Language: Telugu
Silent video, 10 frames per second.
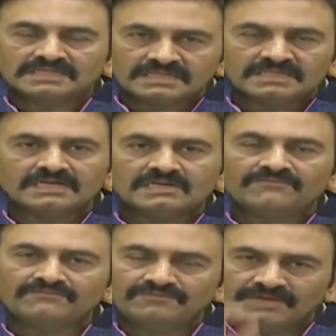Taking care
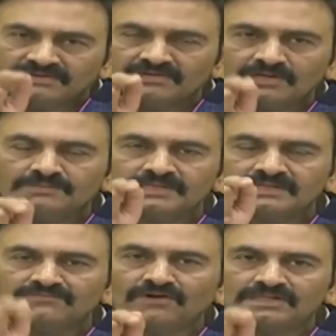of
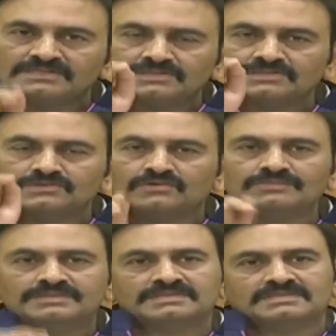environment and forest is
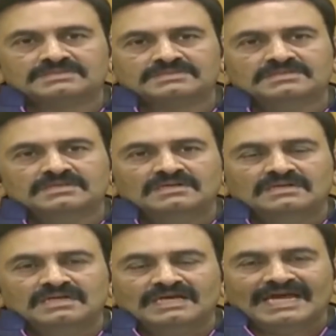your business.
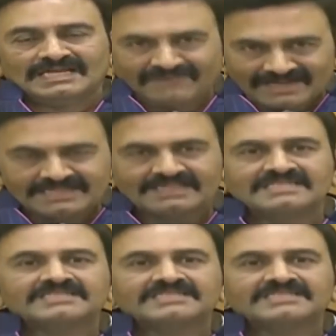Advising